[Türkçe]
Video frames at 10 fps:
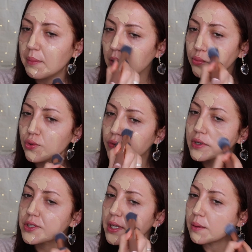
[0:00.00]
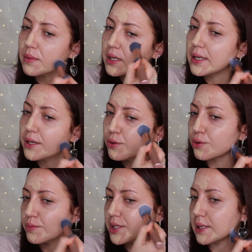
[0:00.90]
hemen bunu fırçamla
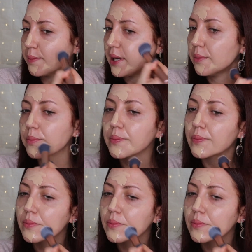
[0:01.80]
yayıyorum cildime.